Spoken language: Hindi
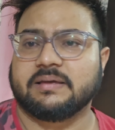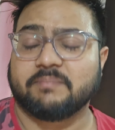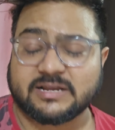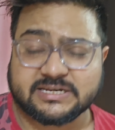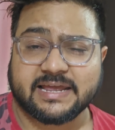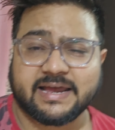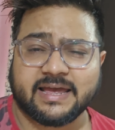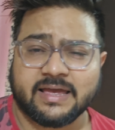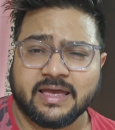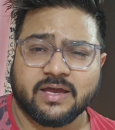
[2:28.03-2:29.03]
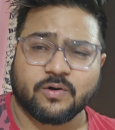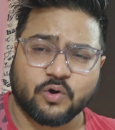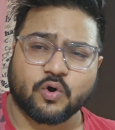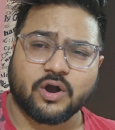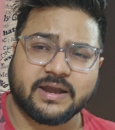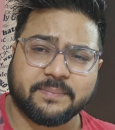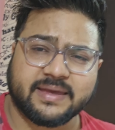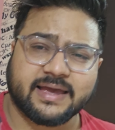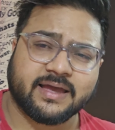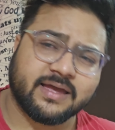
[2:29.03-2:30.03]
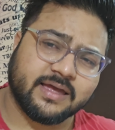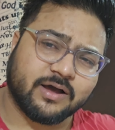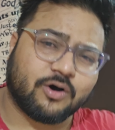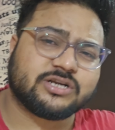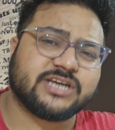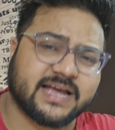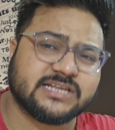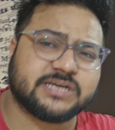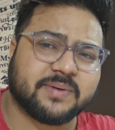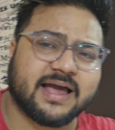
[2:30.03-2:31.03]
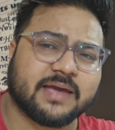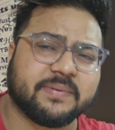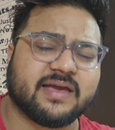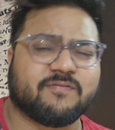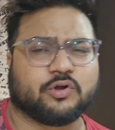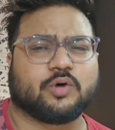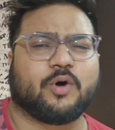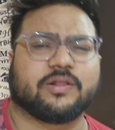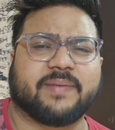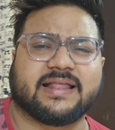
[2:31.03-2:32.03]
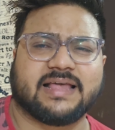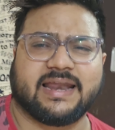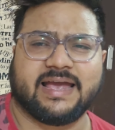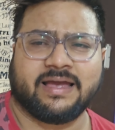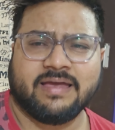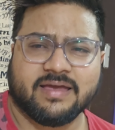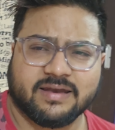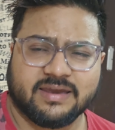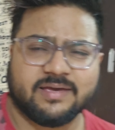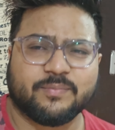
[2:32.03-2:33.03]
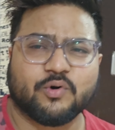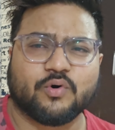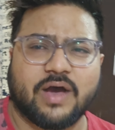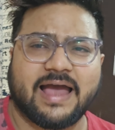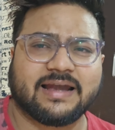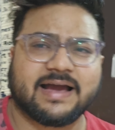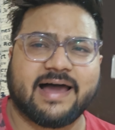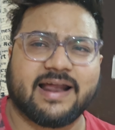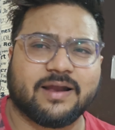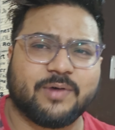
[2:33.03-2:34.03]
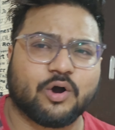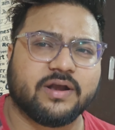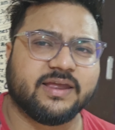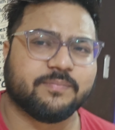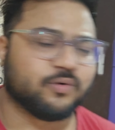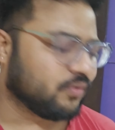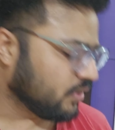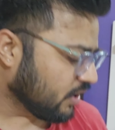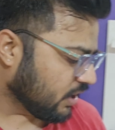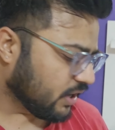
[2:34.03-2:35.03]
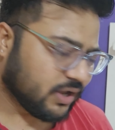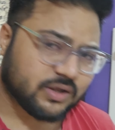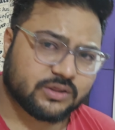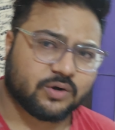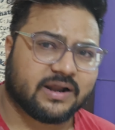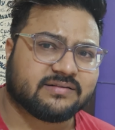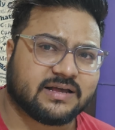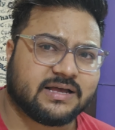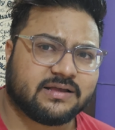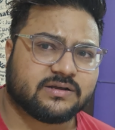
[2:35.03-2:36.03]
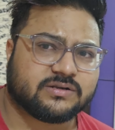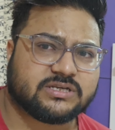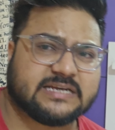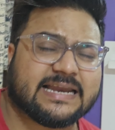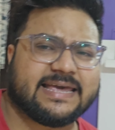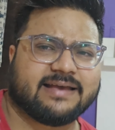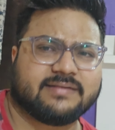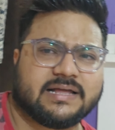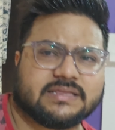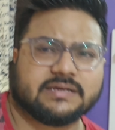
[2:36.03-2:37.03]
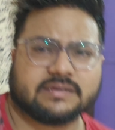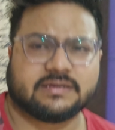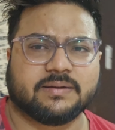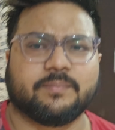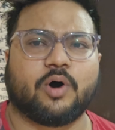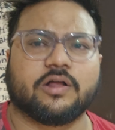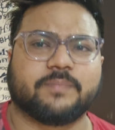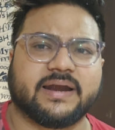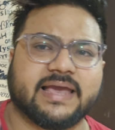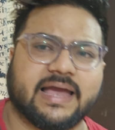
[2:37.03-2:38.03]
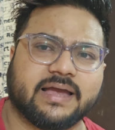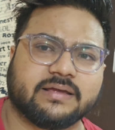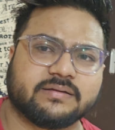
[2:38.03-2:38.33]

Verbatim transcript: बच के रहें ग्लूकोन डी पिए और शिकंजी बना के पिए वो तो बहुत बेहतर है नींबू एंड काला नमक और नींबू थोड़ा सा चीनी के साथ बहुत बढ़िया है